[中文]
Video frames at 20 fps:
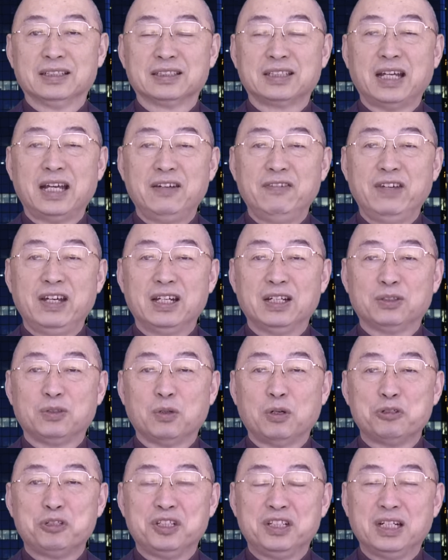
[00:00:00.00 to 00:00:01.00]
蔡为了
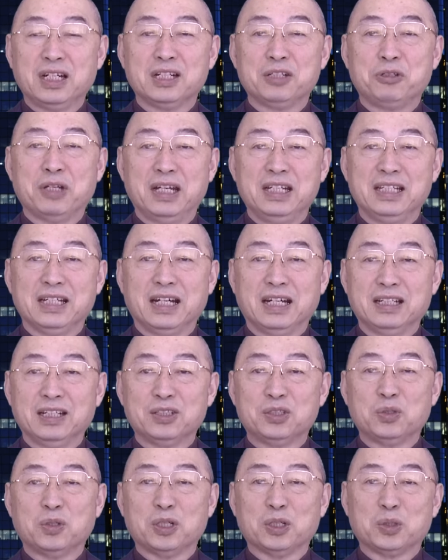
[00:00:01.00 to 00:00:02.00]
夺取政权，你看
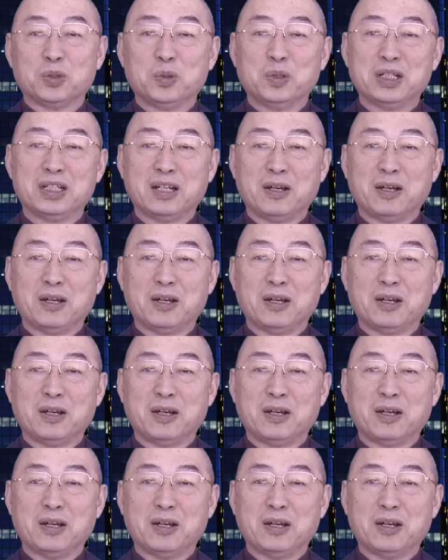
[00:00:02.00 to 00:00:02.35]
他做了多